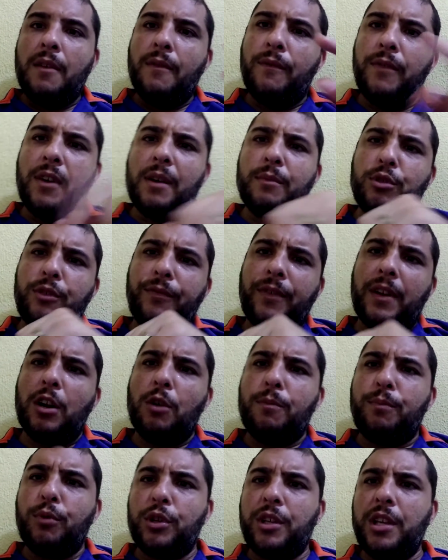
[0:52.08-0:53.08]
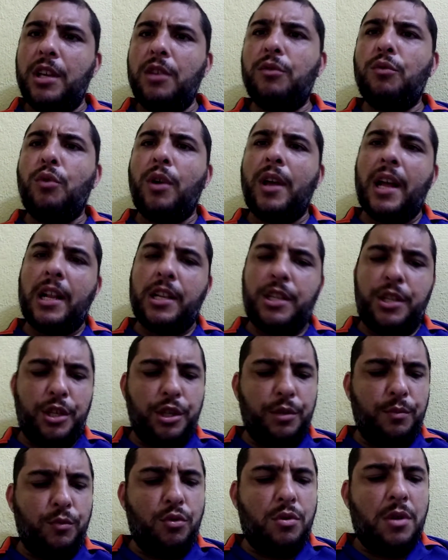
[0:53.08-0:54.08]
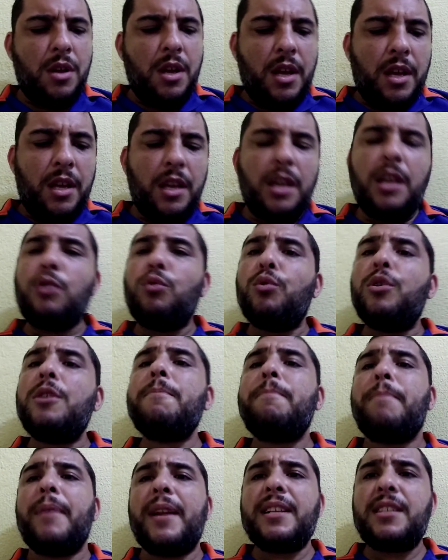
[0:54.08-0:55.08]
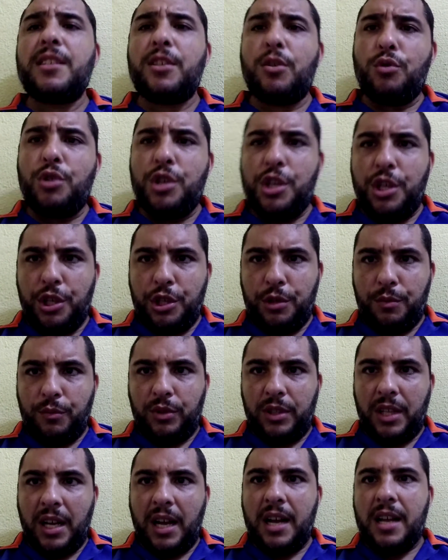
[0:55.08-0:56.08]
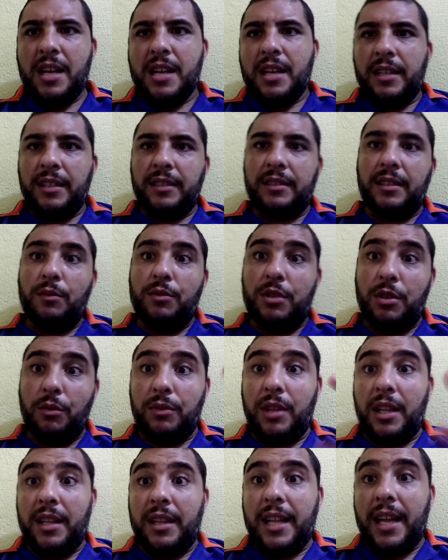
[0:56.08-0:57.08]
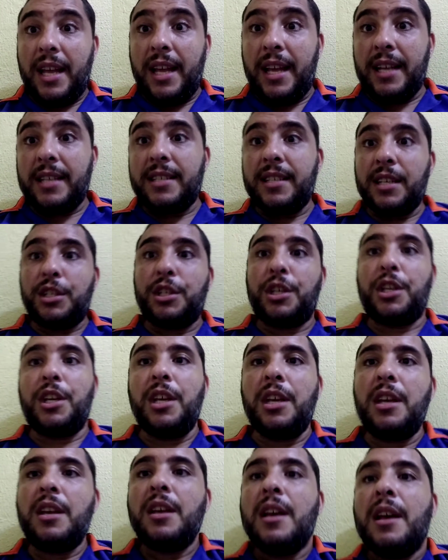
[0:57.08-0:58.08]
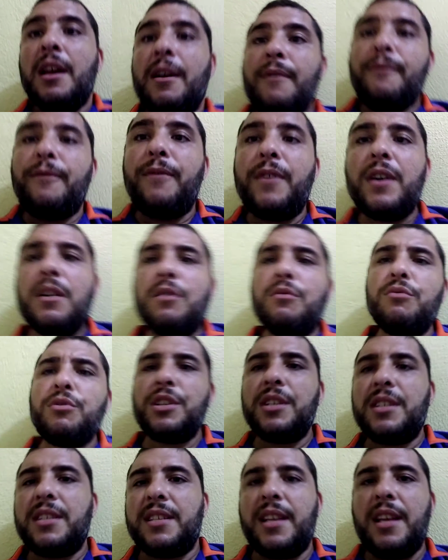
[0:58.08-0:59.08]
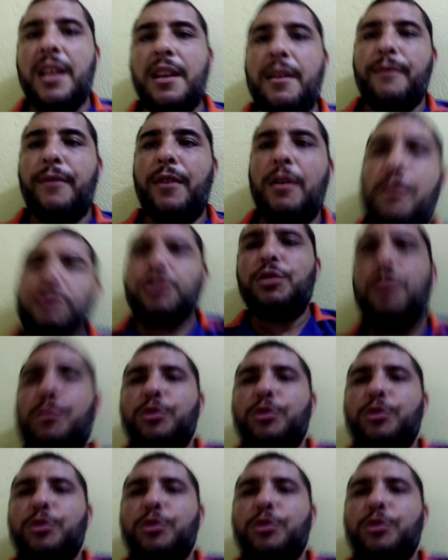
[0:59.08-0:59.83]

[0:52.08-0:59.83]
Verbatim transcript: Vamos falar um pouquinho do realismo e do impressionismo, tá? Então são tendências que vão dizer, vão te